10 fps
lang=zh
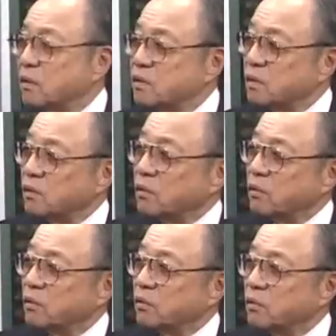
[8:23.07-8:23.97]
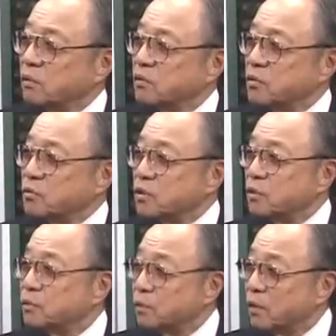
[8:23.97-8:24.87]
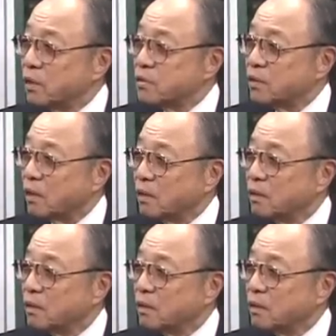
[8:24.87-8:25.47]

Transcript: 以前用那个秋菊粉来洗，